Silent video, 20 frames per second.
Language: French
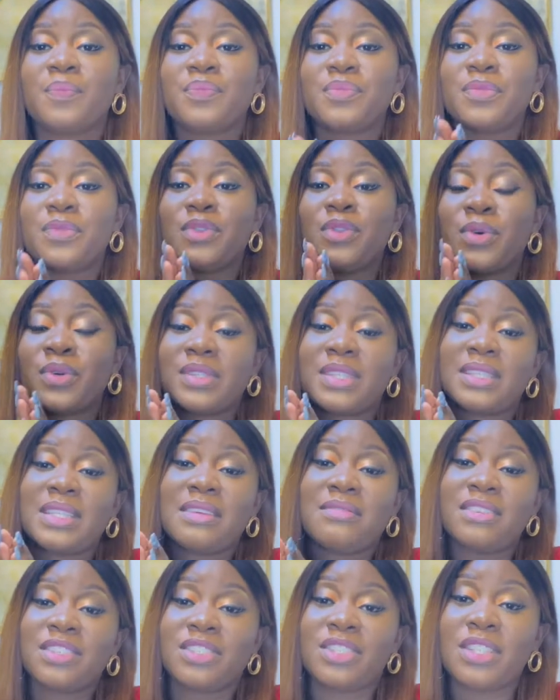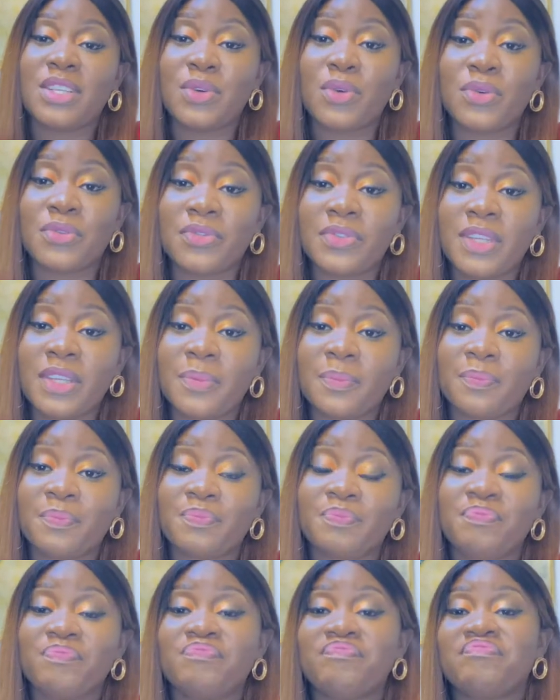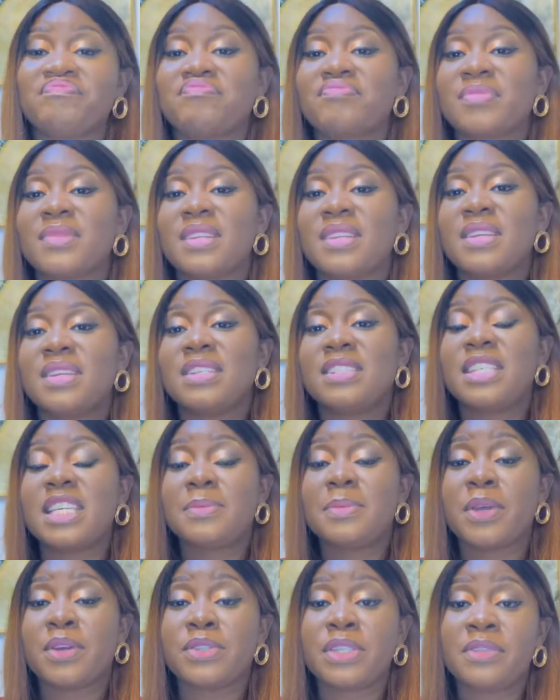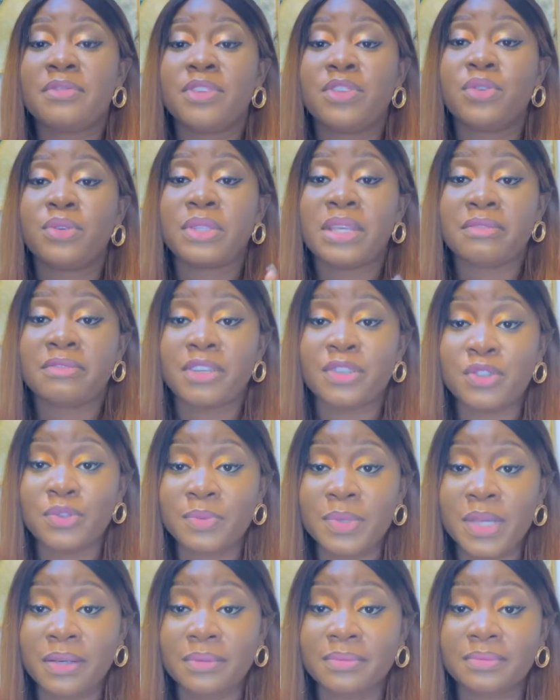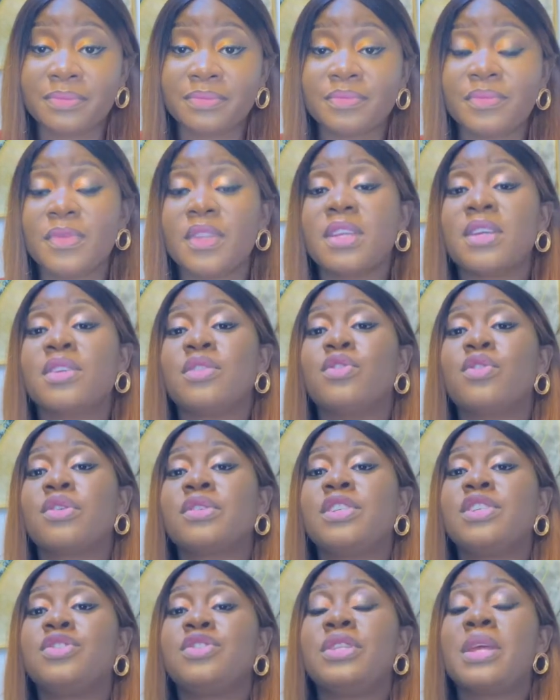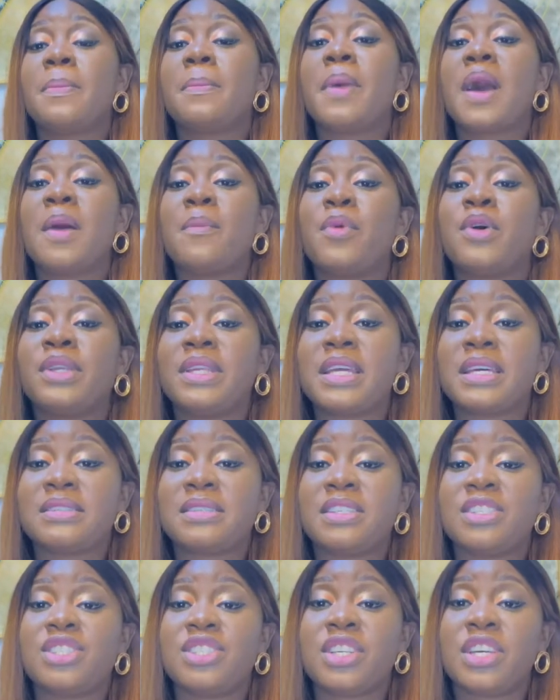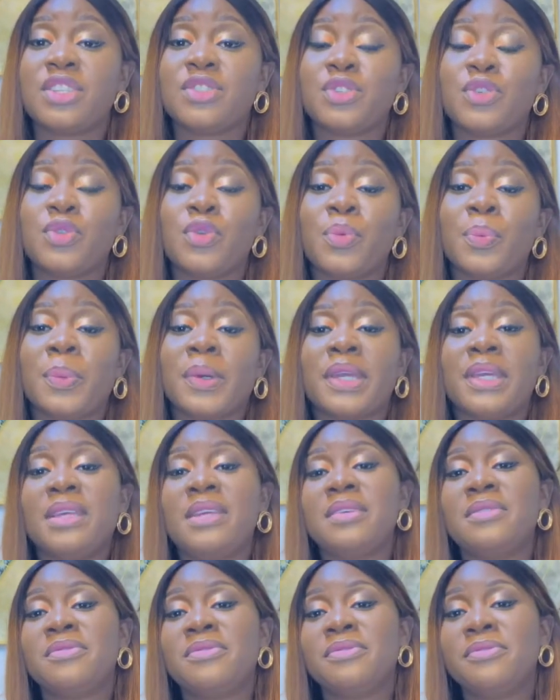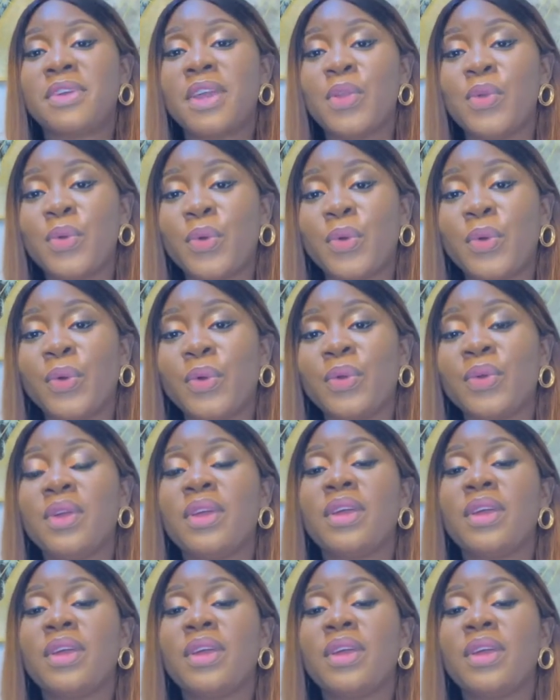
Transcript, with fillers: Donc, c'était Virginie Kofi J'espère que cette vidéo t'a fait du bien. Donc, si tu n'es pas abonné à cette chaîne, je te prie, fais-le